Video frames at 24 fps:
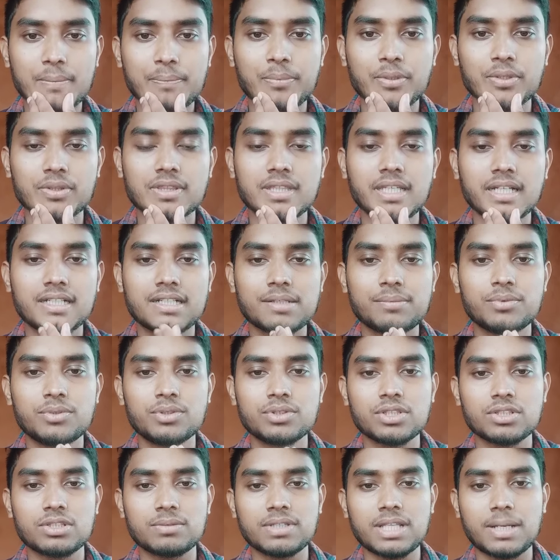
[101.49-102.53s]
প্রত্যেকটা
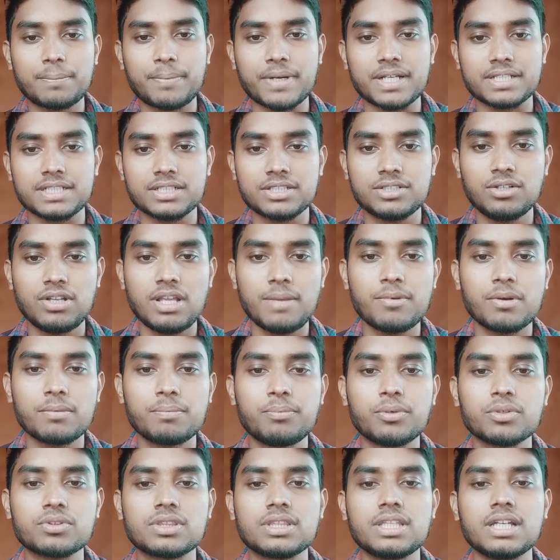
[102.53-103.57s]
মুহূর্ত তোমাদের পাশে ছিল এবং
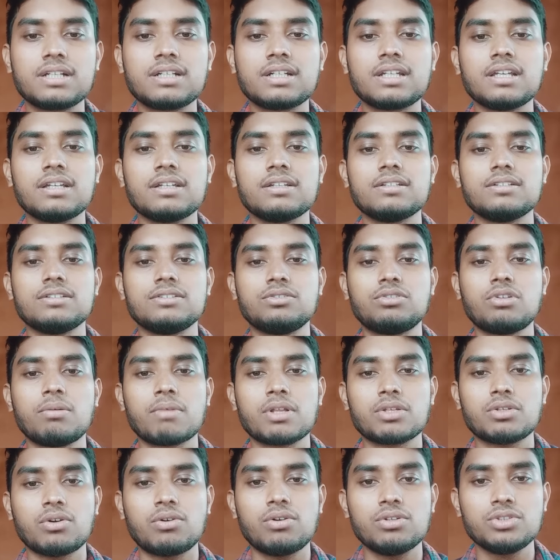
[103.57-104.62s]
প্রত্যেকটা
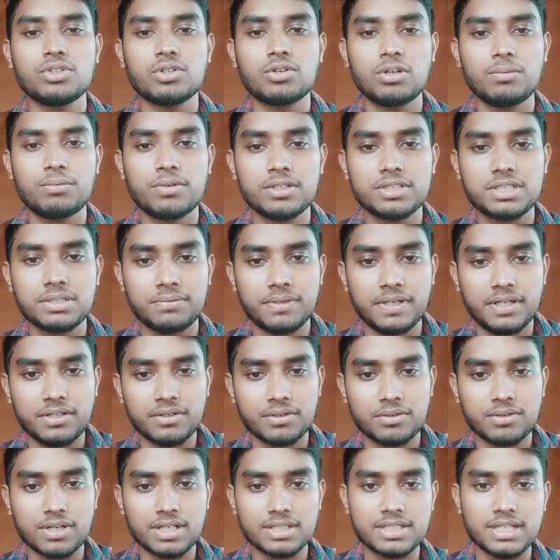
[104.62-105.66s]
তোমরা যখন যখন বলেছে ভিডিও
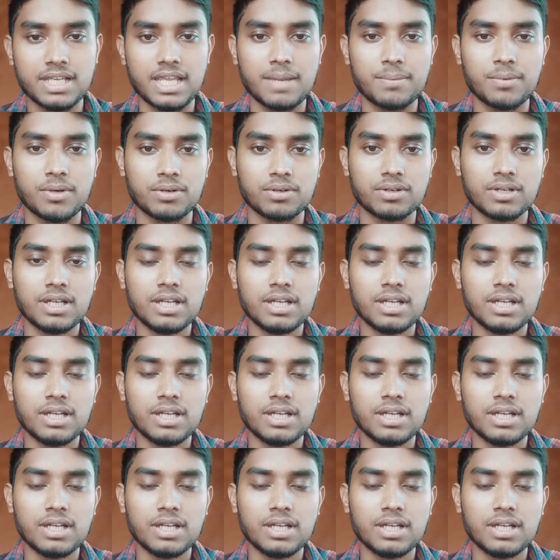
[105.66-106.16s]
করেছে এবং